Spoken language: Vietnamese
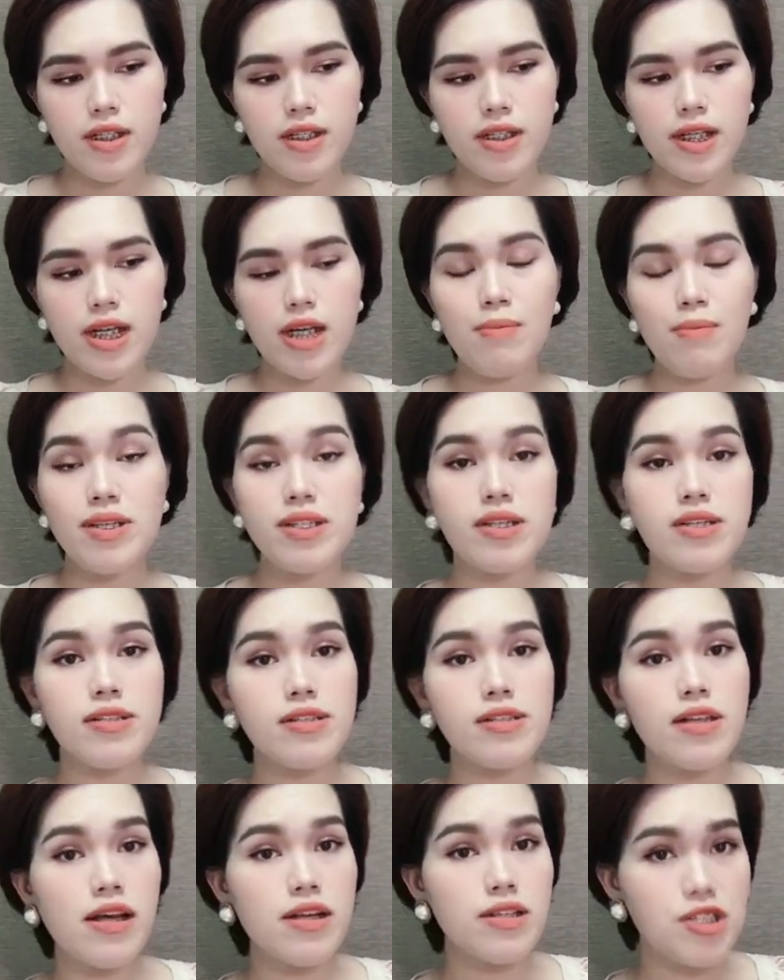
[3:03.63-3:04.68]
khi mà trên
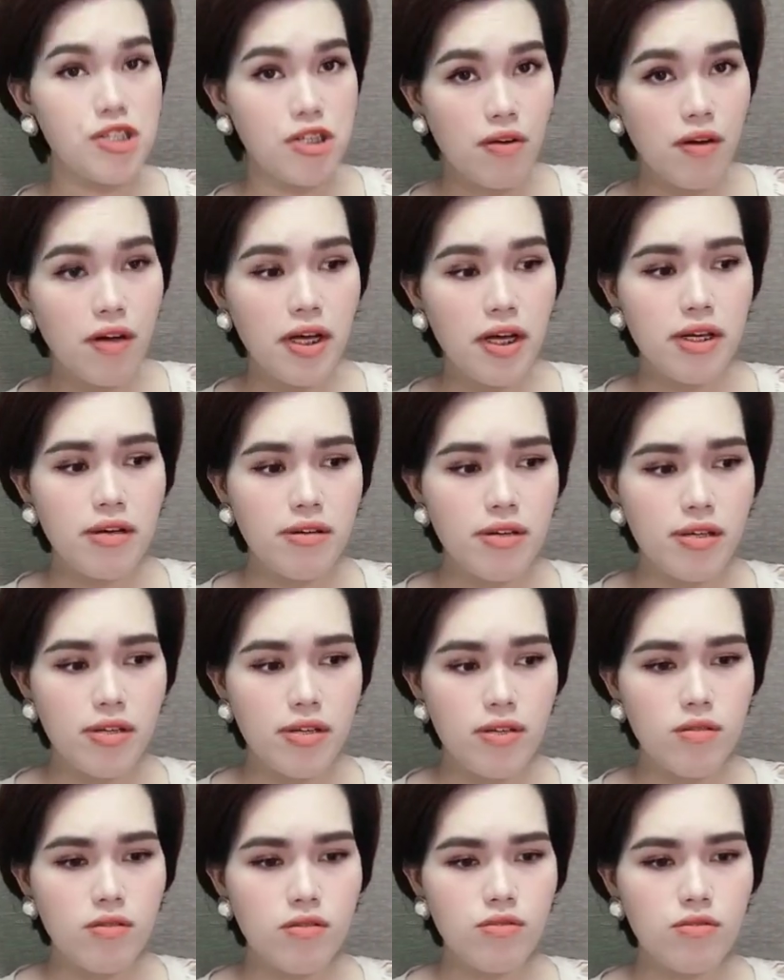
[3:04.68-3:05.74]
xe chỉ có hai người,
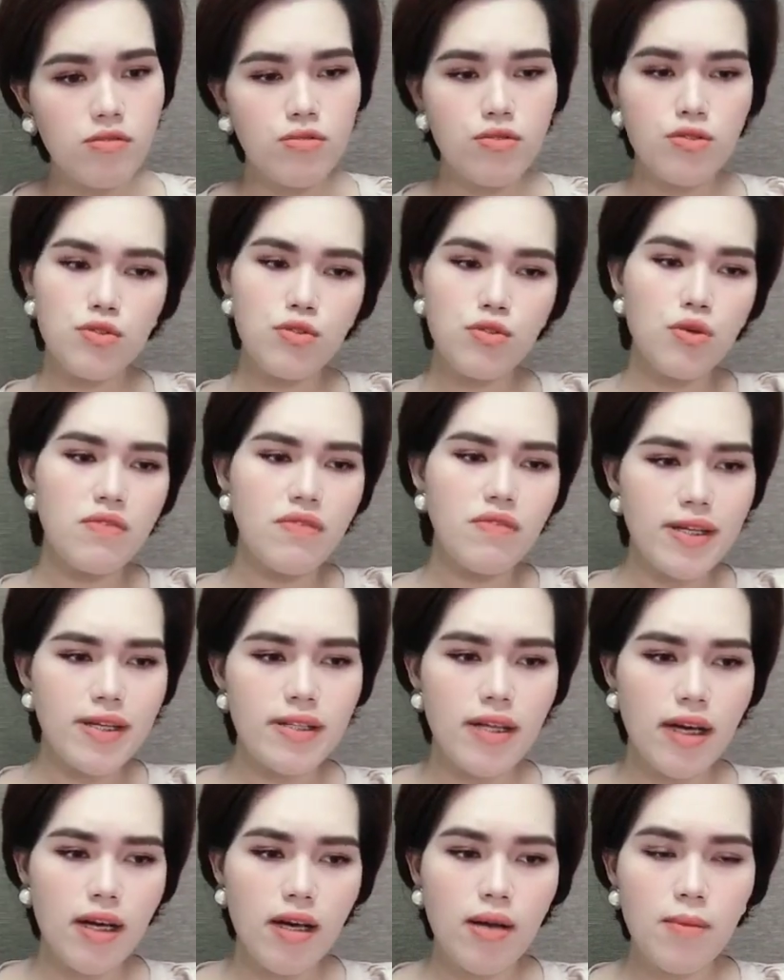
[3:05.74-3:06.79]
tôi và anh
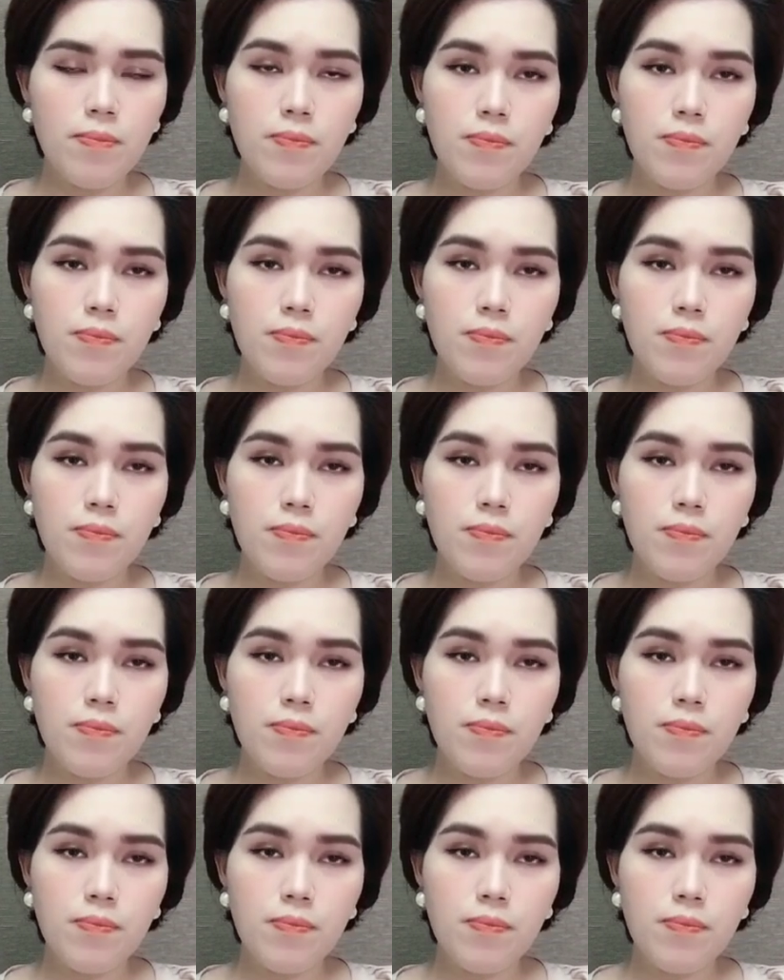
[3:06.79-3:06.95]
ta,